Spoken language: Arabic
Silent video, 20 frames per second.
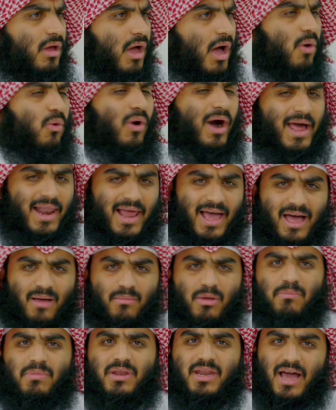او
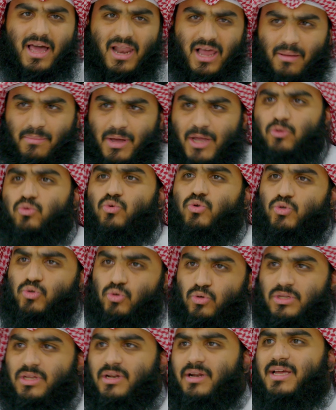علامه من علامات
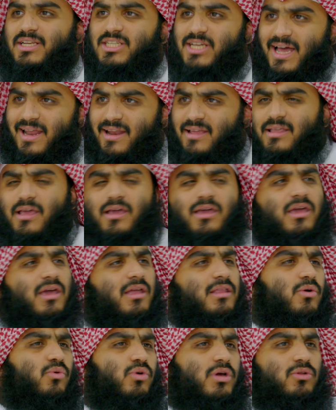وجود الرجاء لديك هي
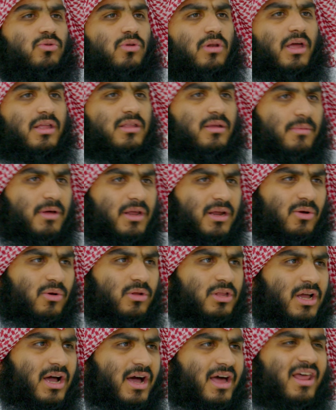توحيد الله تبارك
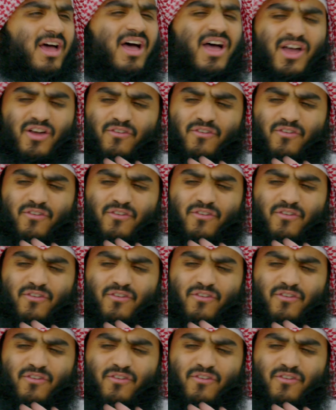وتعالى